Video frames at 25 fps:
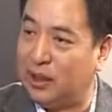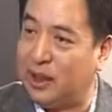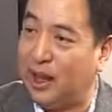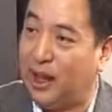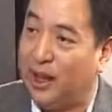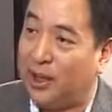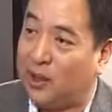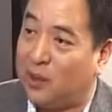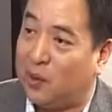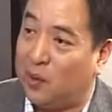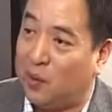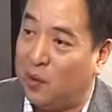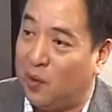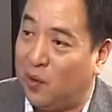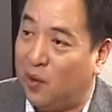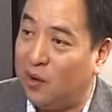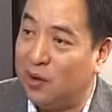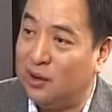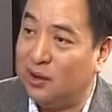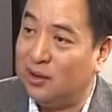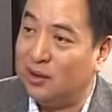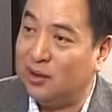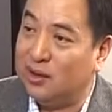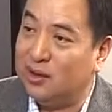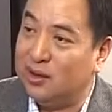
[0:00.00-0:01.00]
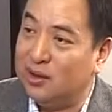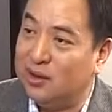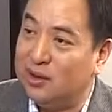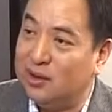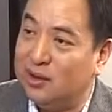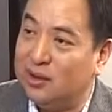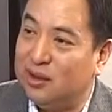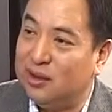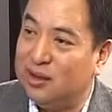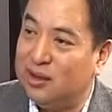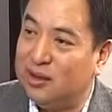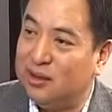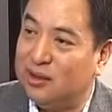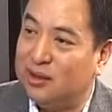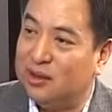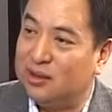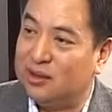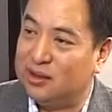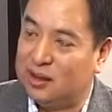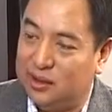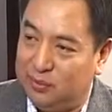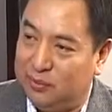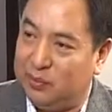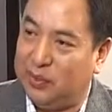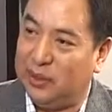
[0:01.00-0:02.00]
แต่ไปขายของ
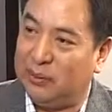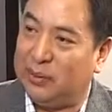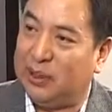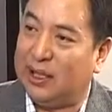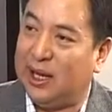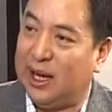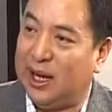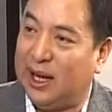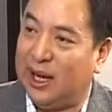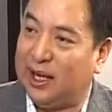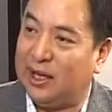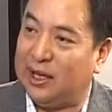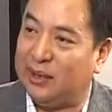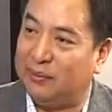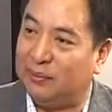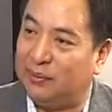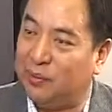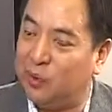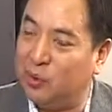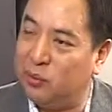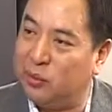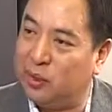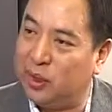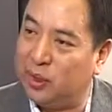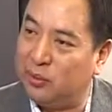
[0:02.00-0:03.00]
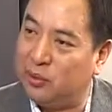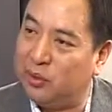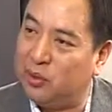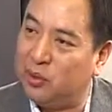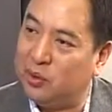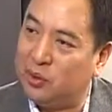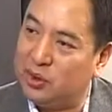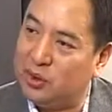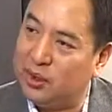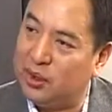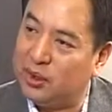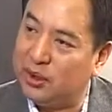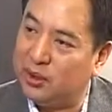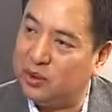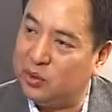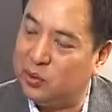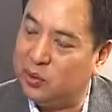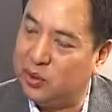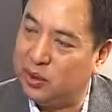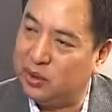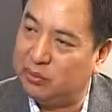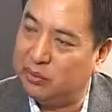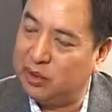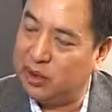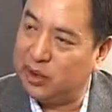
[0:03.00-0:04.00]
ซึ่งมีปัญหากับผู้บริโภคเนี่ย
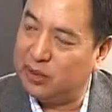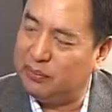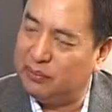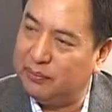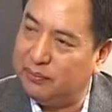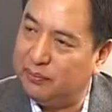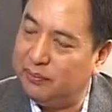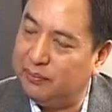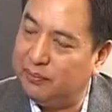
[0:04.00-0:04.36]
คุยกันไหมครับ